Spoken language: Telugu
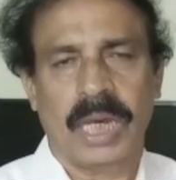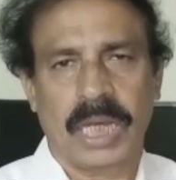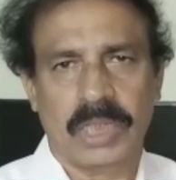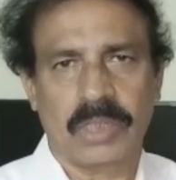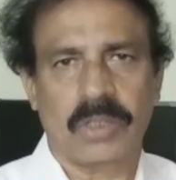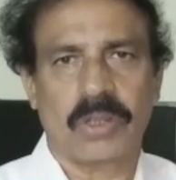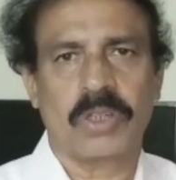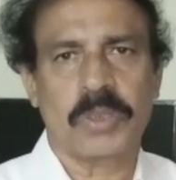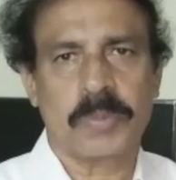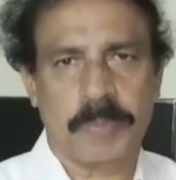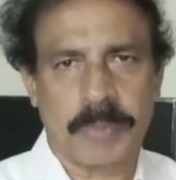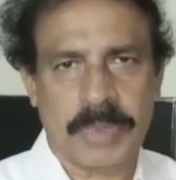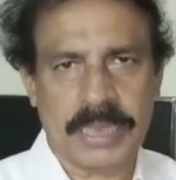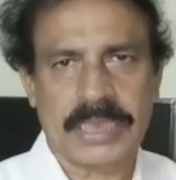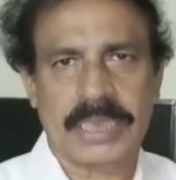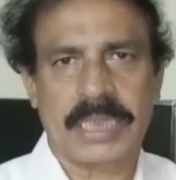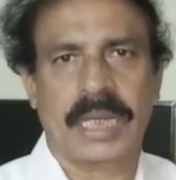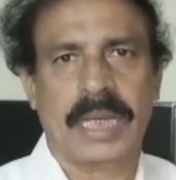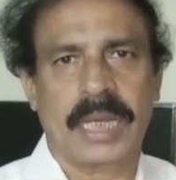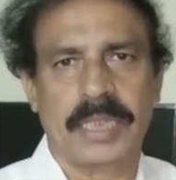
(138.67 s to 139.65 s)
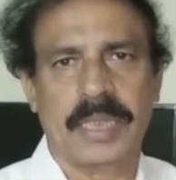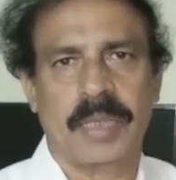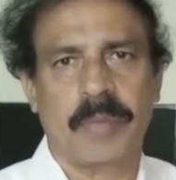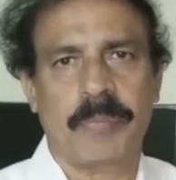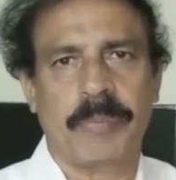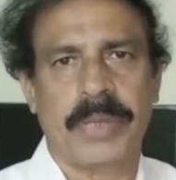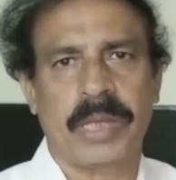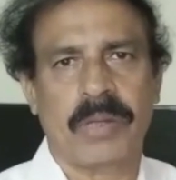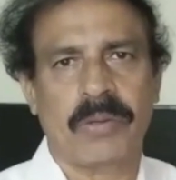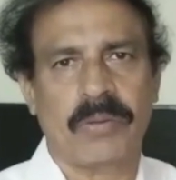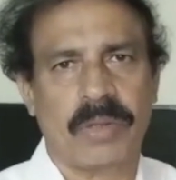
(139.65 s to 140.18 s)
అందులో స్పష్టంగా
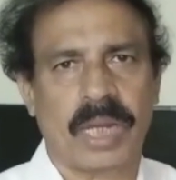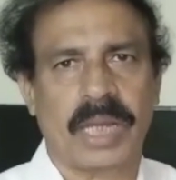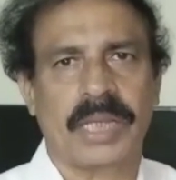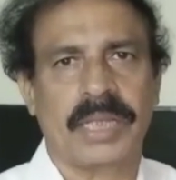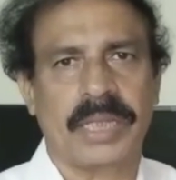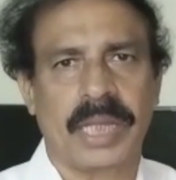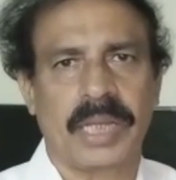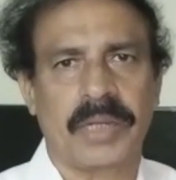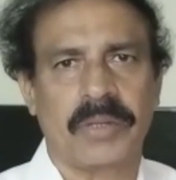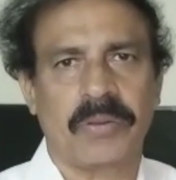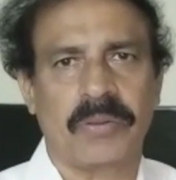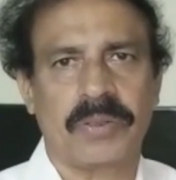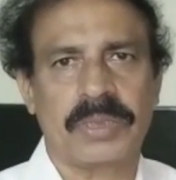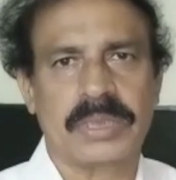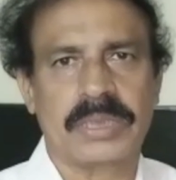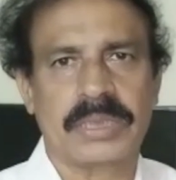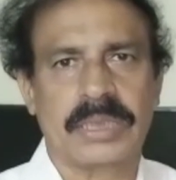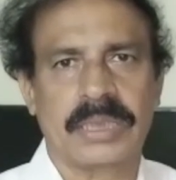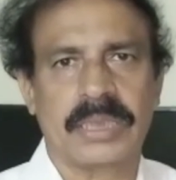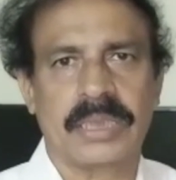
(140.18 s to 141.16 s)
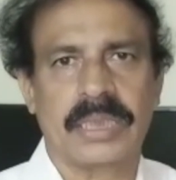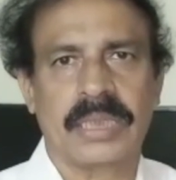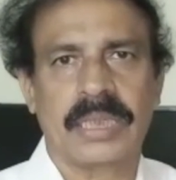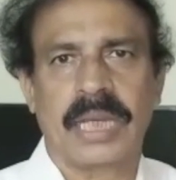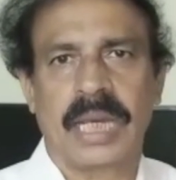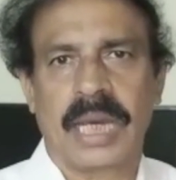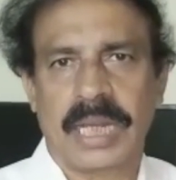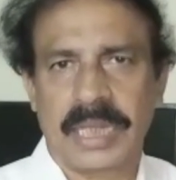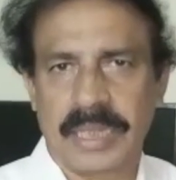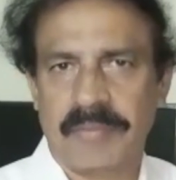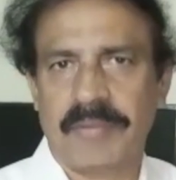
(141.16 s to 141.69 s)
చెప్పారు రాజధాని గురించి
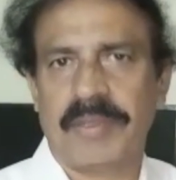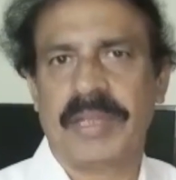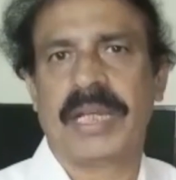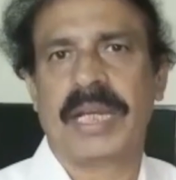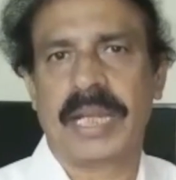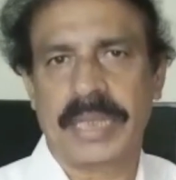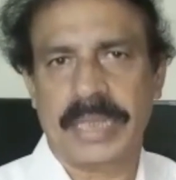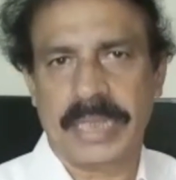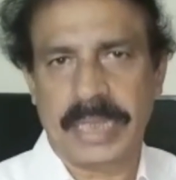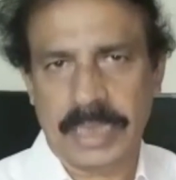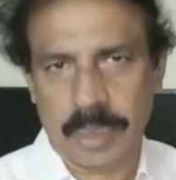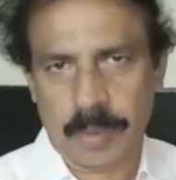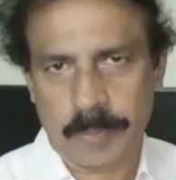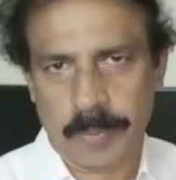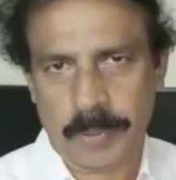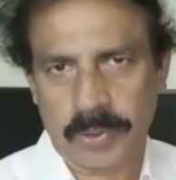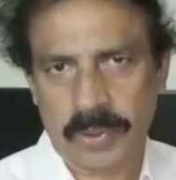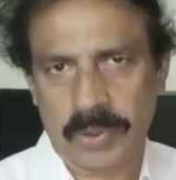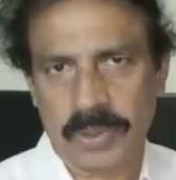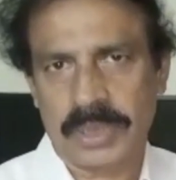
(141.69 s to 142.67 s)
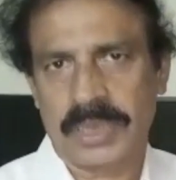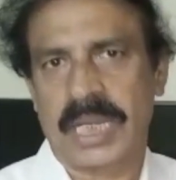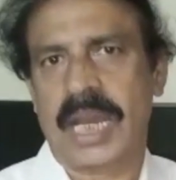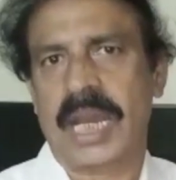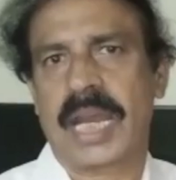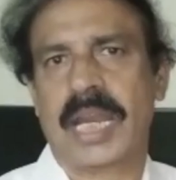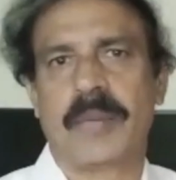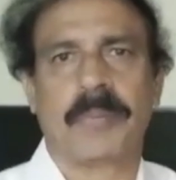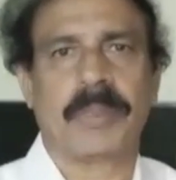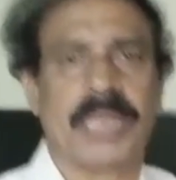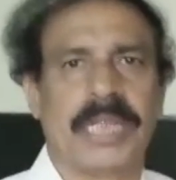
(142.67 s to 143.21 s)
అదేవిధంగా కేంద్ర ప్రభుత్వం
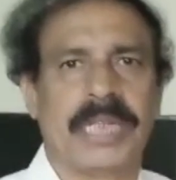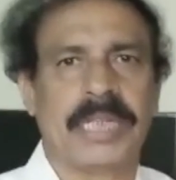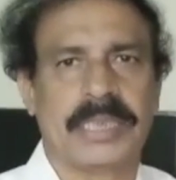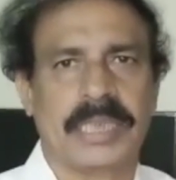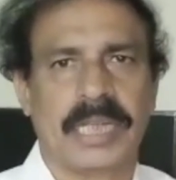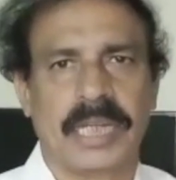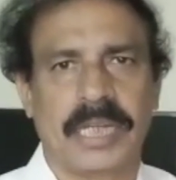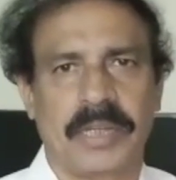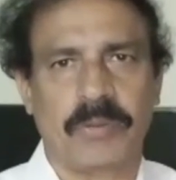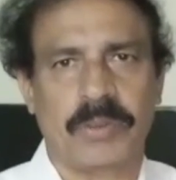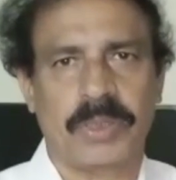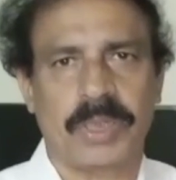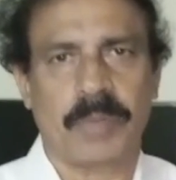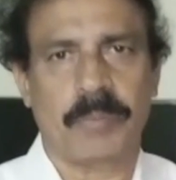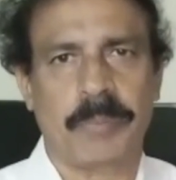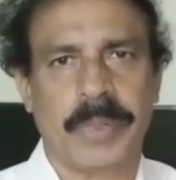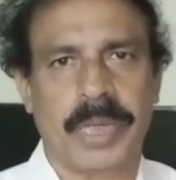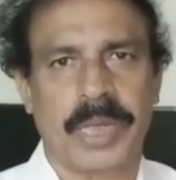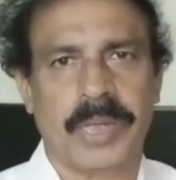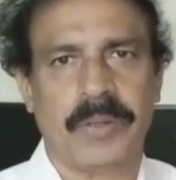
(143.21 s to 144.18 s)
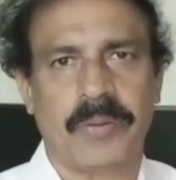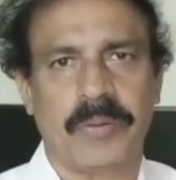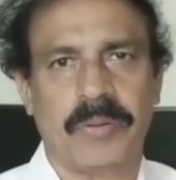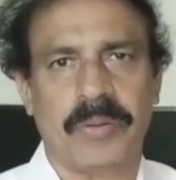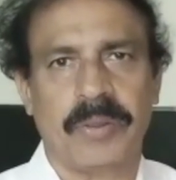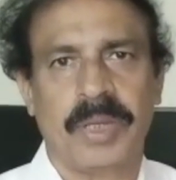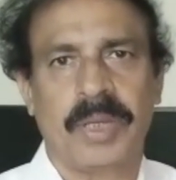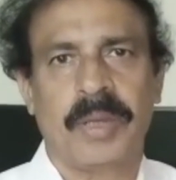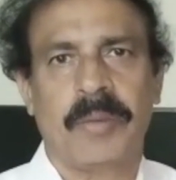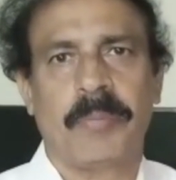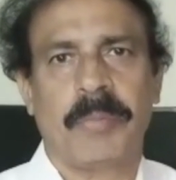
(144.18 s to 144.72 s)
సహాయం అందించాలని కూడా చెప్పారు
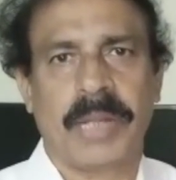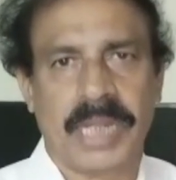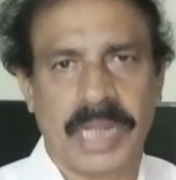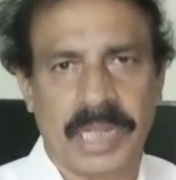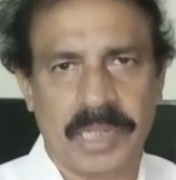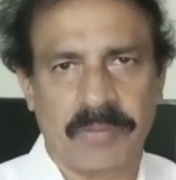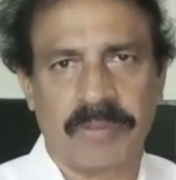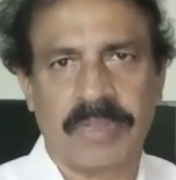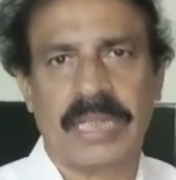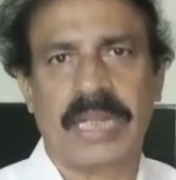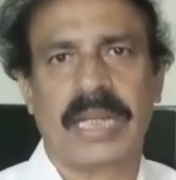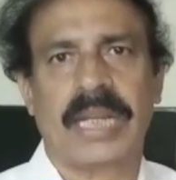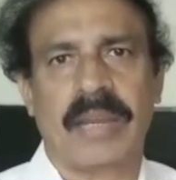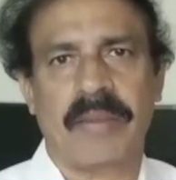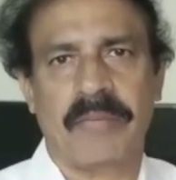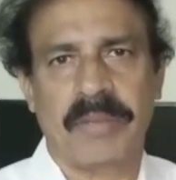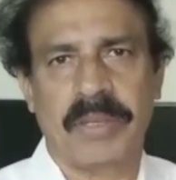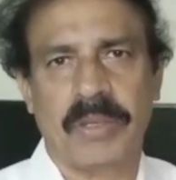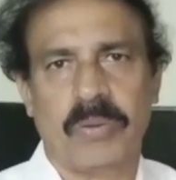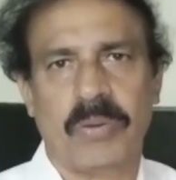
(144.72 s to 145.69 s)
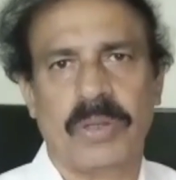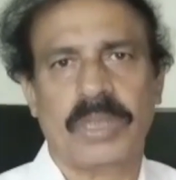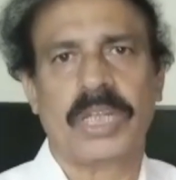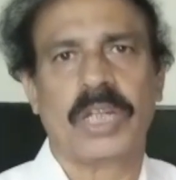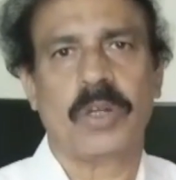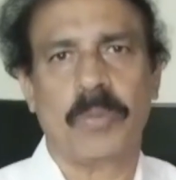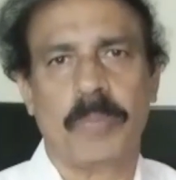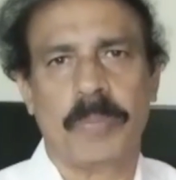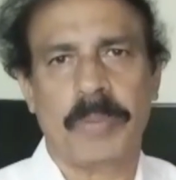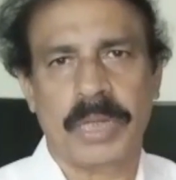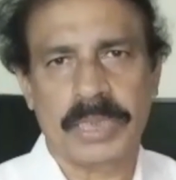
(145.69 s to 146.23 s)
పదహైదు వందల యాభై కోట్ల
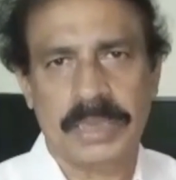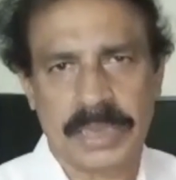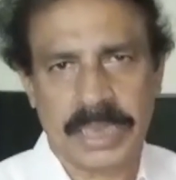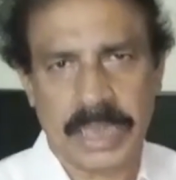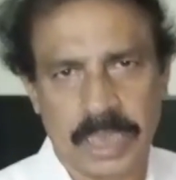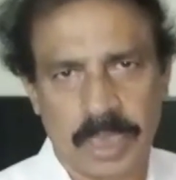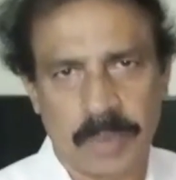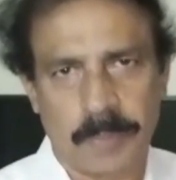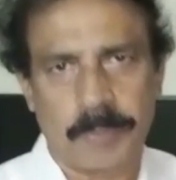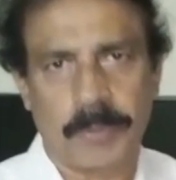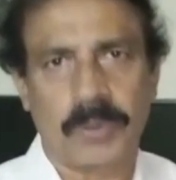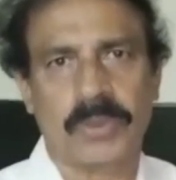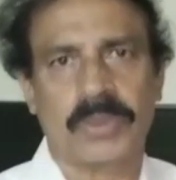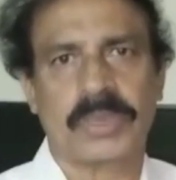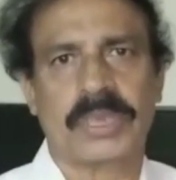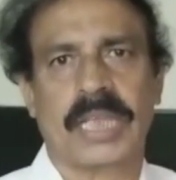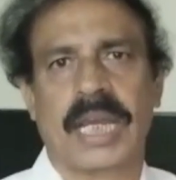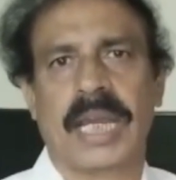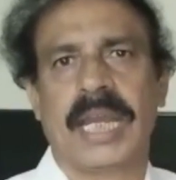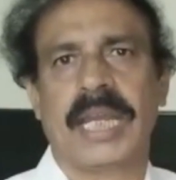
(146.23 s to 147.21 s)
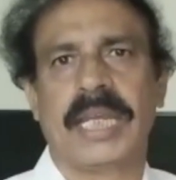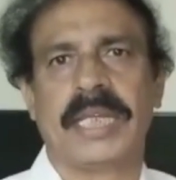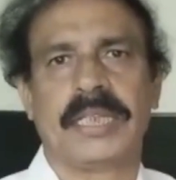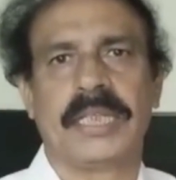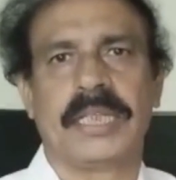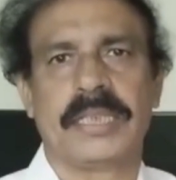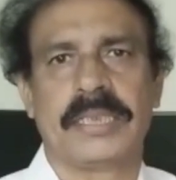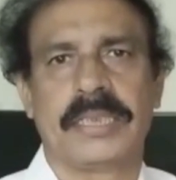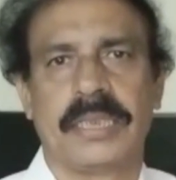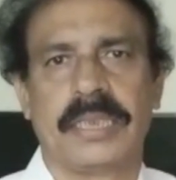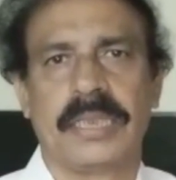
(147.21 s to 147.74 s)
రూపాయలు కేంద్ర ప్రభుత్వం సహాయం
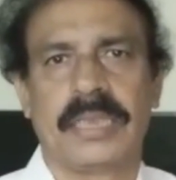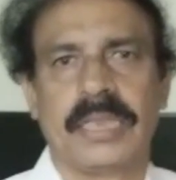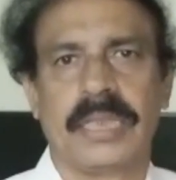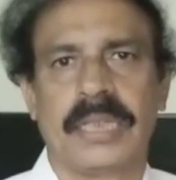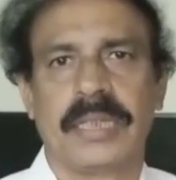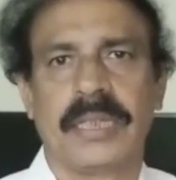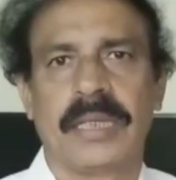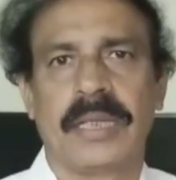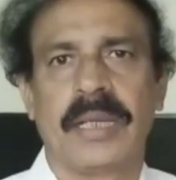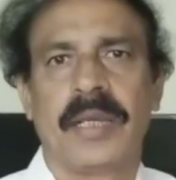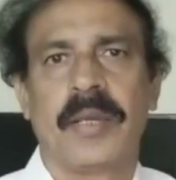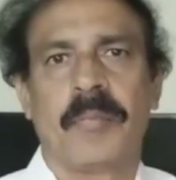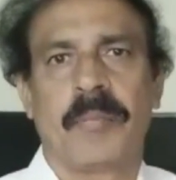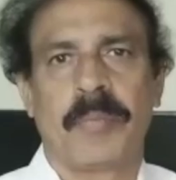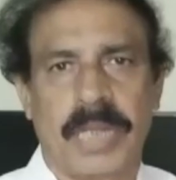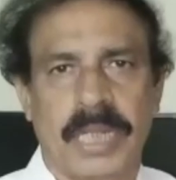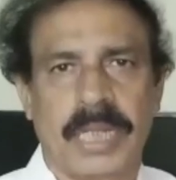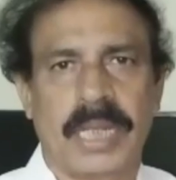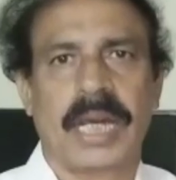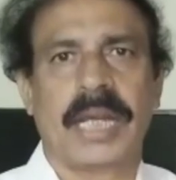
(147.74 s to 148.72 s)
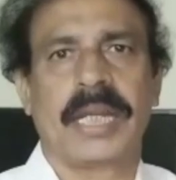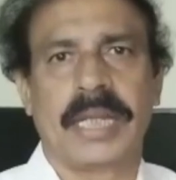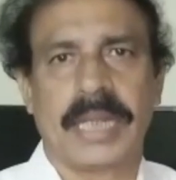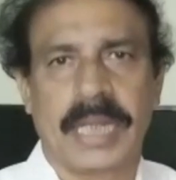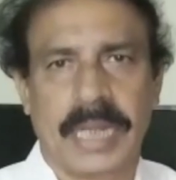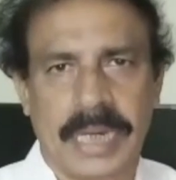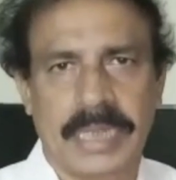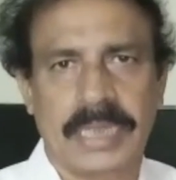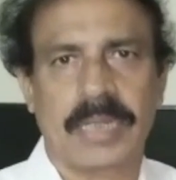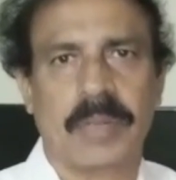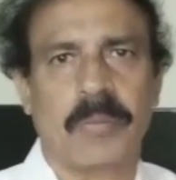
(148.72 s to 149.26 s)
చేసింది ప్రధాని
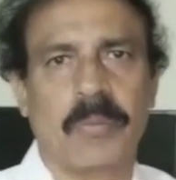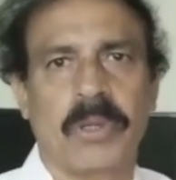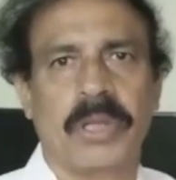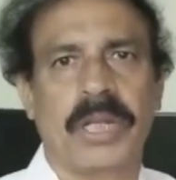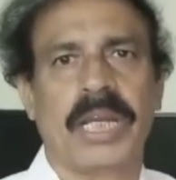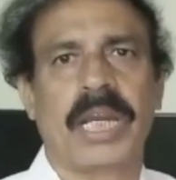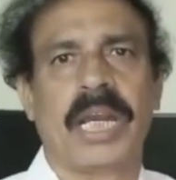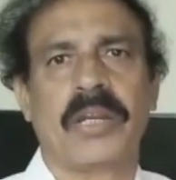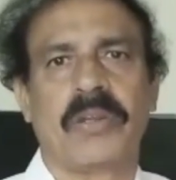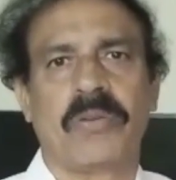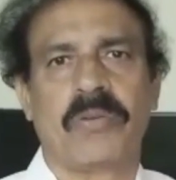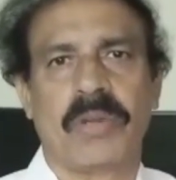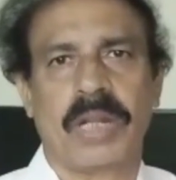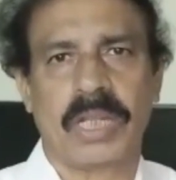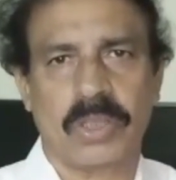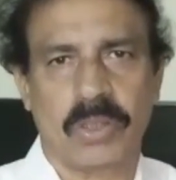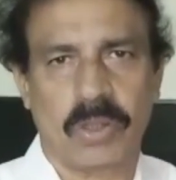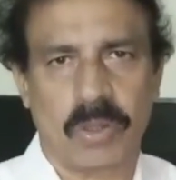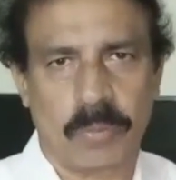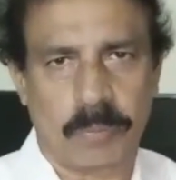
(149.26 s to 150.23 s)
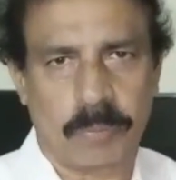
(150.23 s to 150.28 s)
నరేంద్ర మోడీ గారు కూడా అందులో